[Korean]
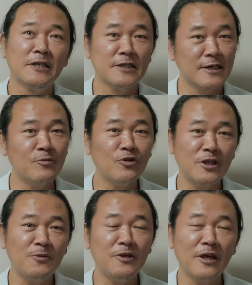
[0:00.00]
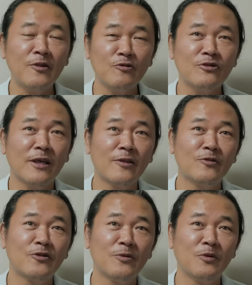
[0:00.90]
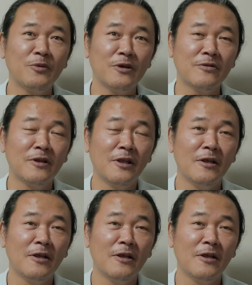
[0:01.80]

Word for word: 지금도 TV에서 한덕준 아나운서 보면